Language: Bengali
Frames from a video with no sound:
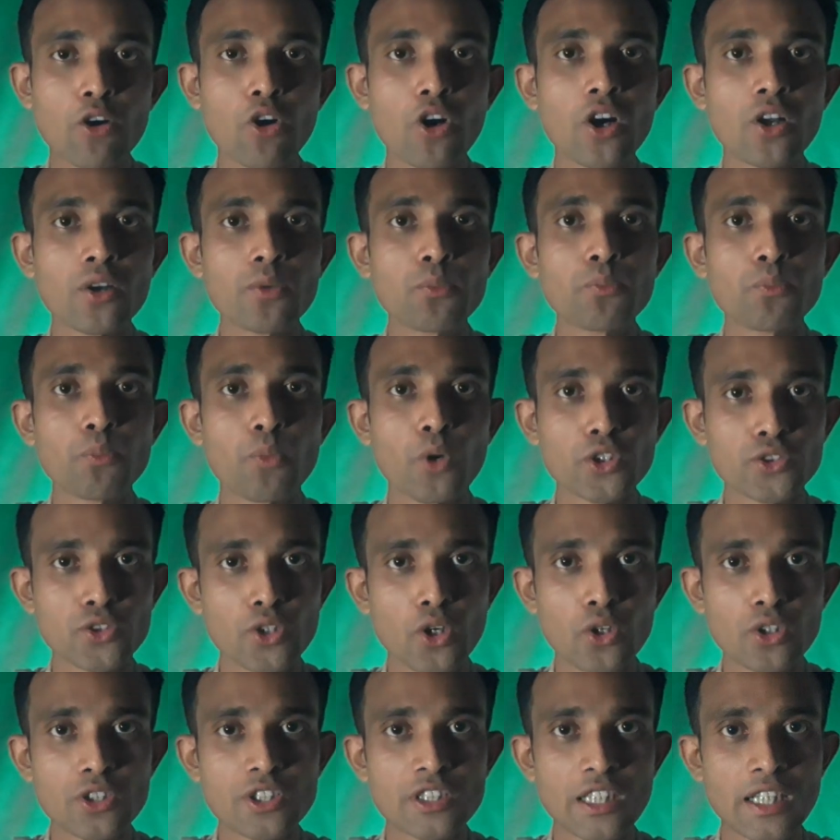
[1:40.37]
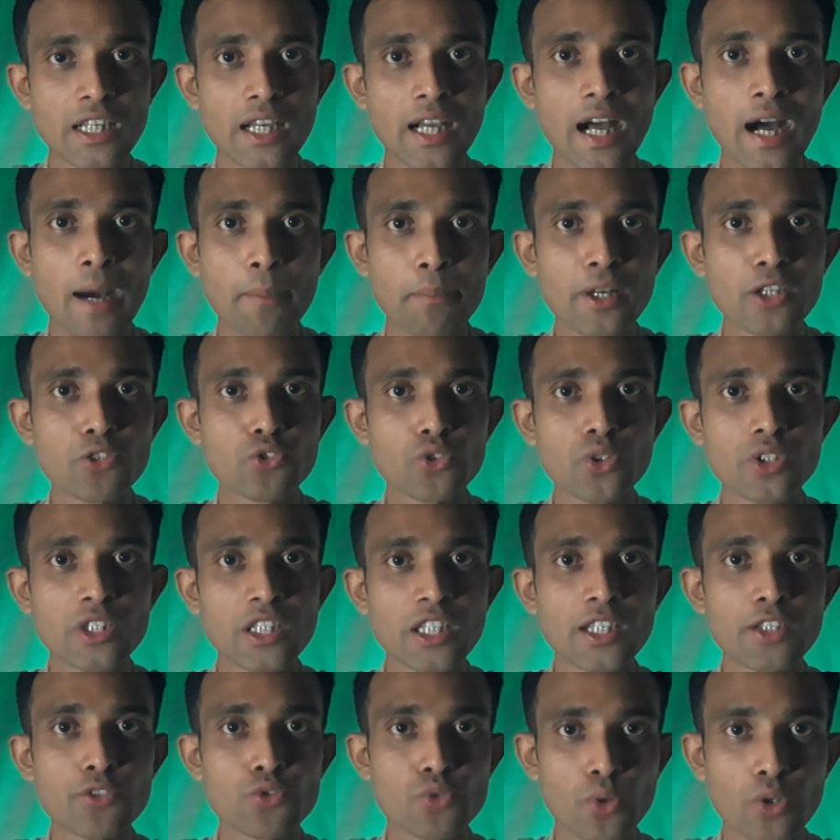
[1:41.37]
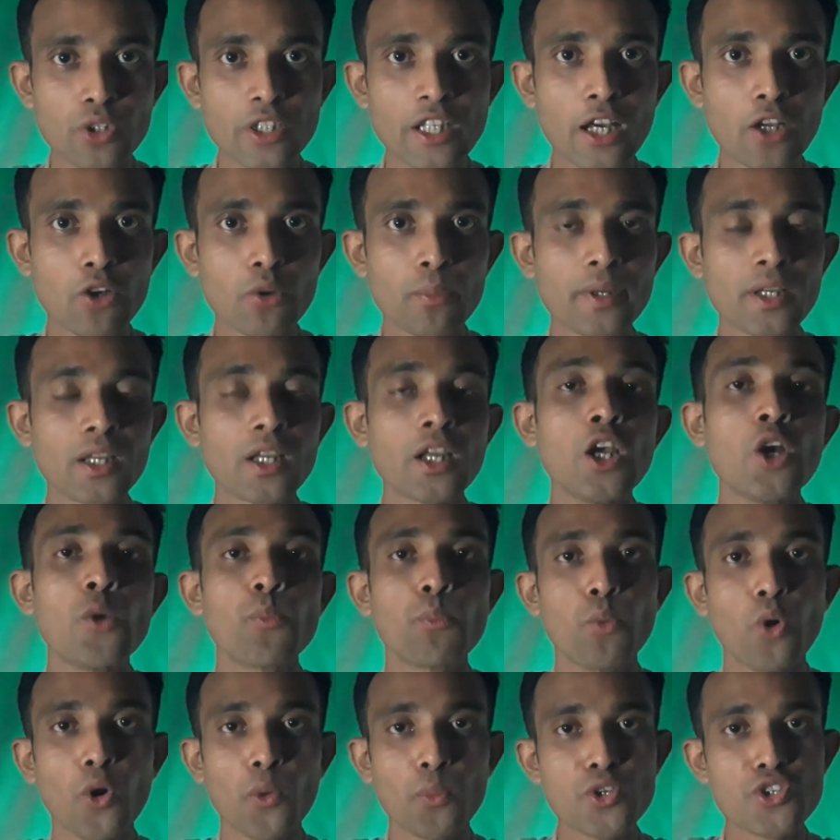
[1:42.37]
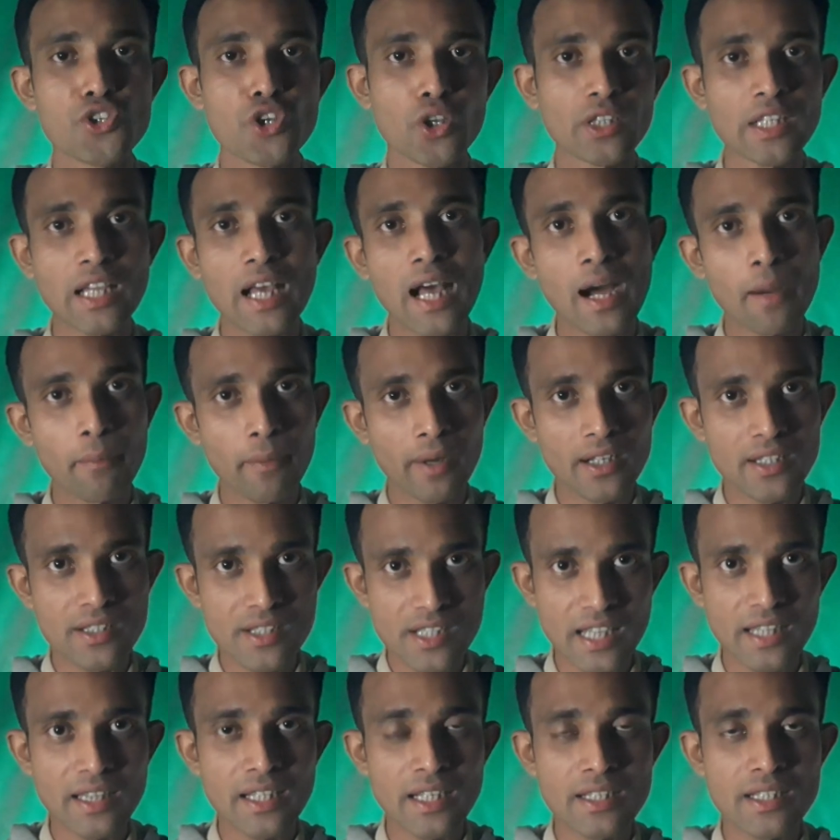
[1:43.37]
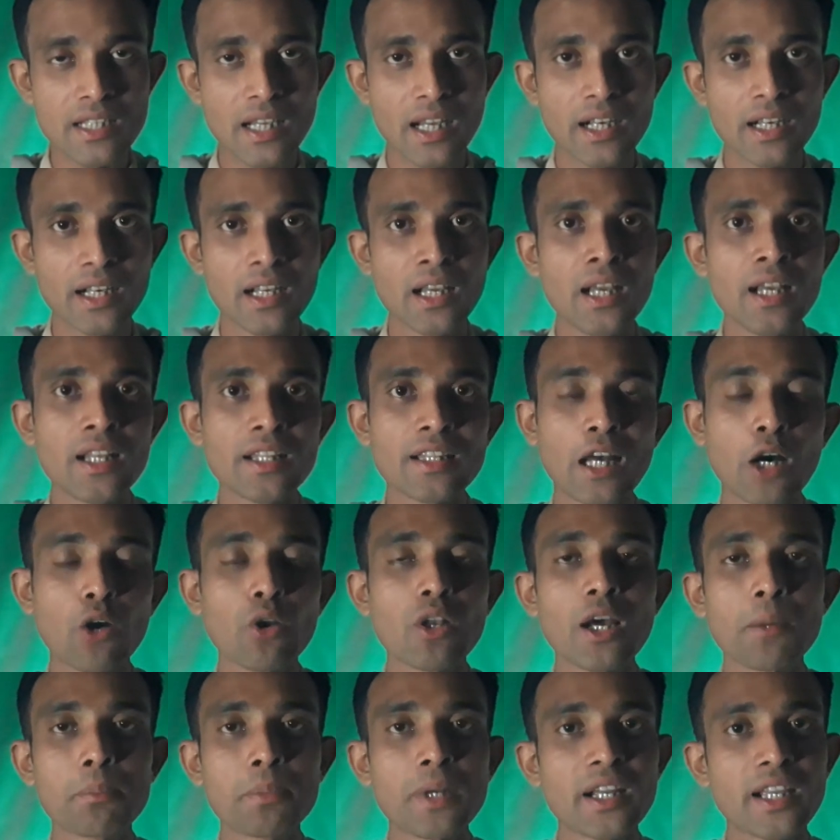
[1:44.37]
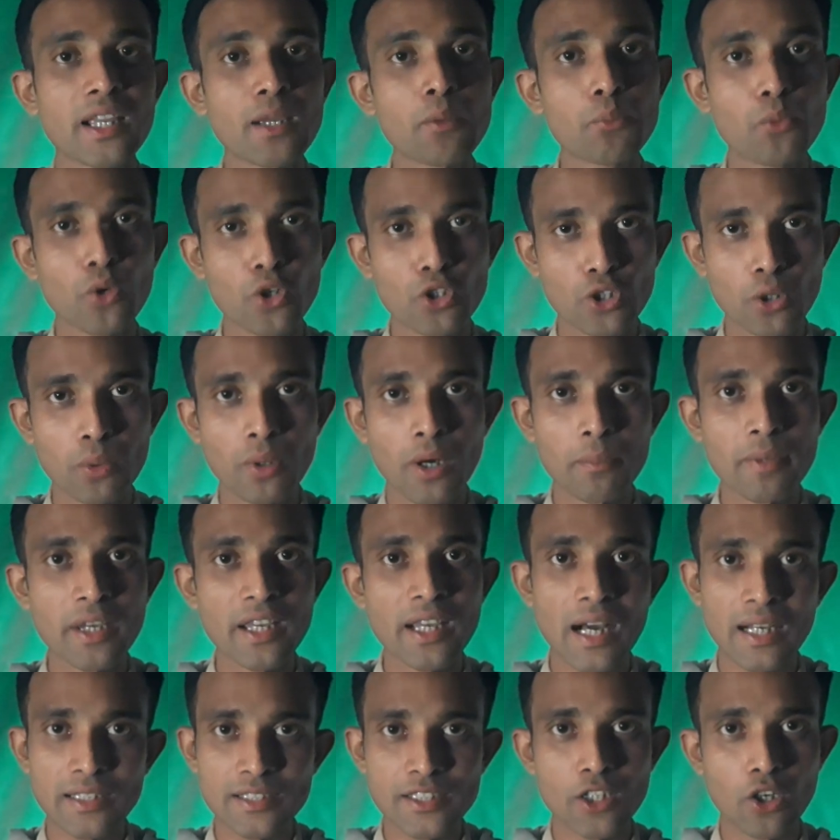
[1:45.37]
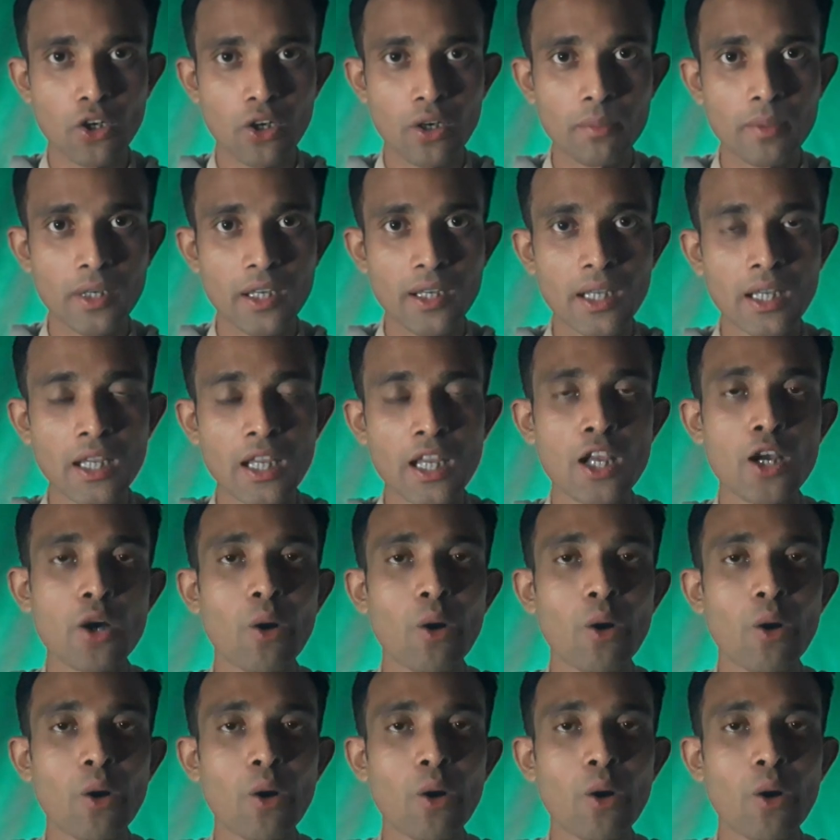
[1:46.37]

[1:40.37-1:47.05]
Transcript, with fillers: এখন প্রশ্ন হচ্ছে আপনি যদি সৌদি আরবে ভবিষ্যতে আবার যেতে চান তাহলে আপনাকে বৈধভাবেই আসতে হবে